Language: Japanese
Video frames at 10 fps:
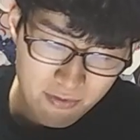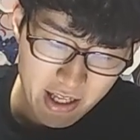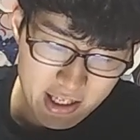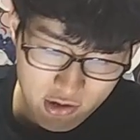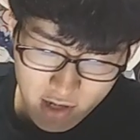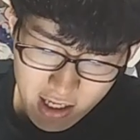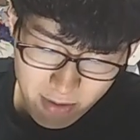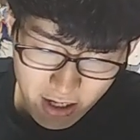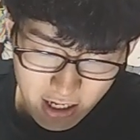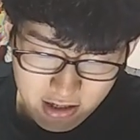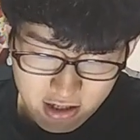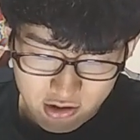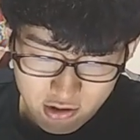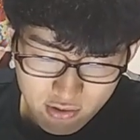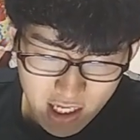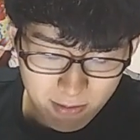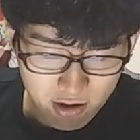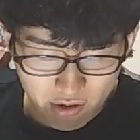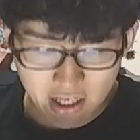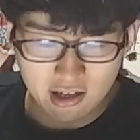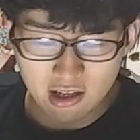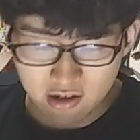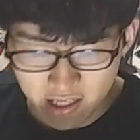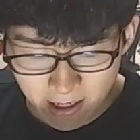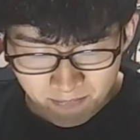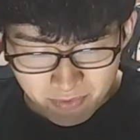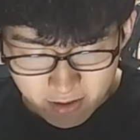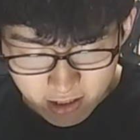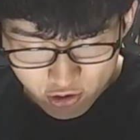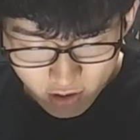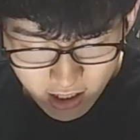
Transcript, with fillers: ね、スクエニ版があるんですけど、スクエニ版の方が人気なんですよね。小学